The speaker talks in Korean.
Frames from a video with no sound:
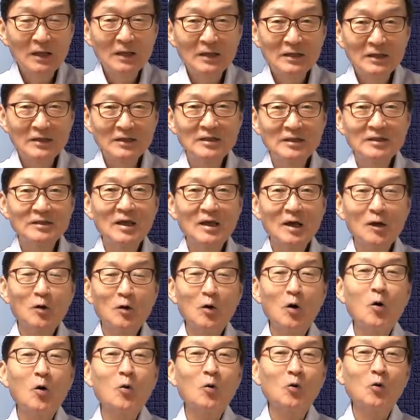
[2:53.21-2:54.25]
이게
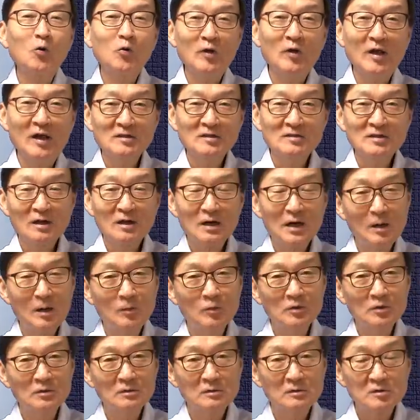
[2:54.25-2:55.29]
거꾸로
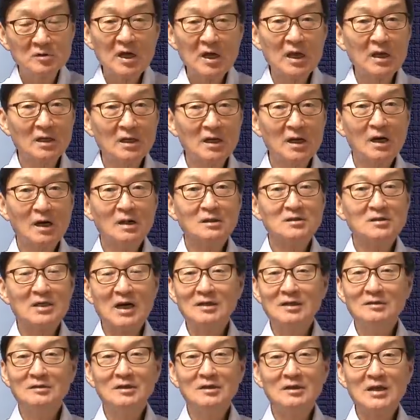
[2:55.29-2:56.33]
해석하면 차이나가
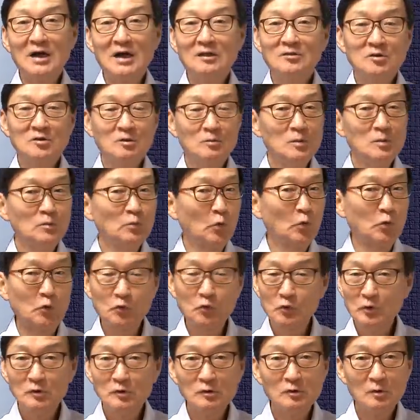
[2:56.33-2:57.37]
자기들의 약점을 모르고
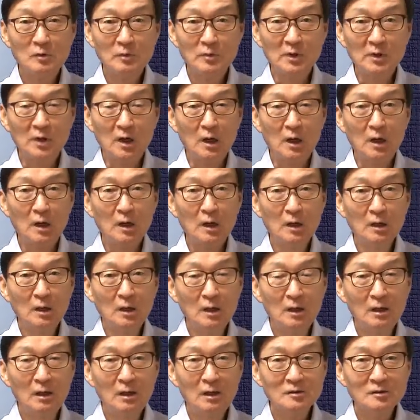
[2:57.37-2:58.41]
있는 겁니다.
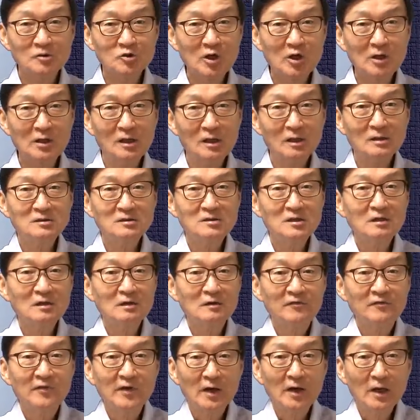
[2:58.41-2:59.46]
차이나가
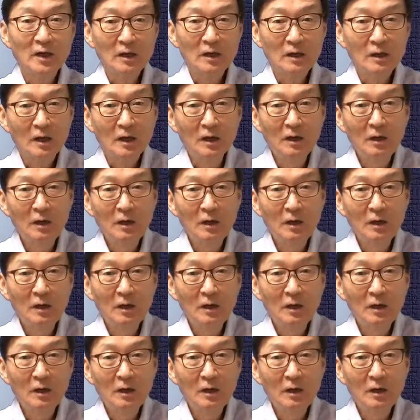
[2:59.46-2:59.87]
세르비아에